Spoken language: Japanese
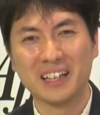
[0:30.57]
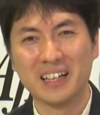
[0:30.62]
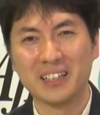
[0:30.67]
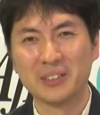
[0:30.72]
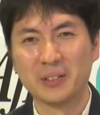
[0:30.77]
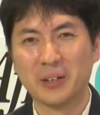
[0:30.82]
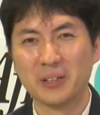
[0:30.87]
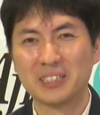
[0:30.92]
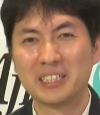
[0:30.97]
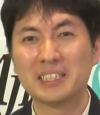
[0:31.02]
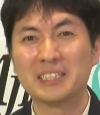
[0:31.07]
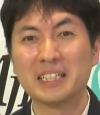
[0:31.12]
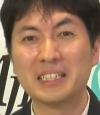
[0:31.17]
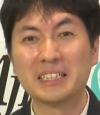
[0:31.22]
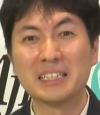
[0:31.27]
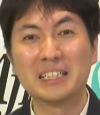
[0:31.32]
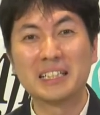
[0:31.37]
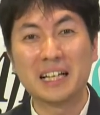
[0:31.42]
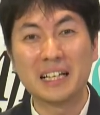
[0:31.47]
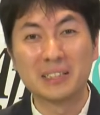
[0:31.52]
あの、実は
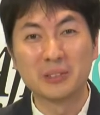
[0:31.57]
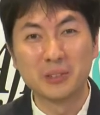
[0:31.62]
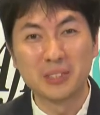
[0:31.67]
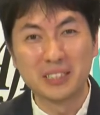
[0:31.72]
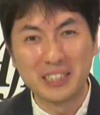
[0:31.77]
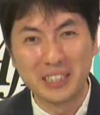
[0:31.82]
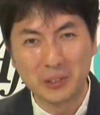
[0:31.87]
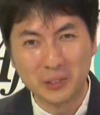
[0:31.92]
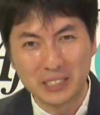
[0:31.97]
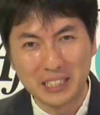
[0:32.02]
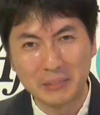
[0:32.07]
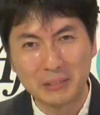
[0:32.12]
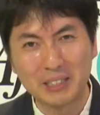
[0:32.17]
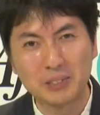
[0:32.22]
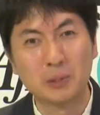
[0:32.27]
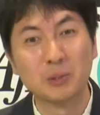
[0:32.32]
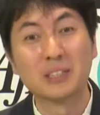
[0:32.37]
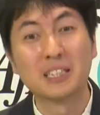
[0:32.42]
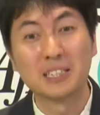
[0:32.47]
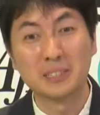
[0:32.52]
2回撮りでございま
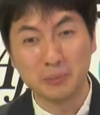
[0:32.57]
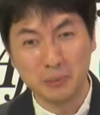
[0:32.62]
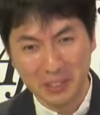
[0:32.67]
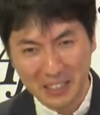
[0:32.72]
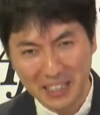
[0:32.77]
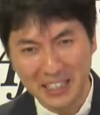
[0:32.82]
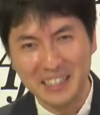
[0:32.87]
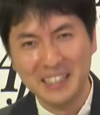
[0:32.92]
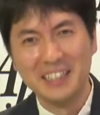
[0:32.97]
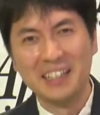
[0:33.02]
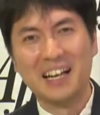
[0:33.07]
す、今月もね。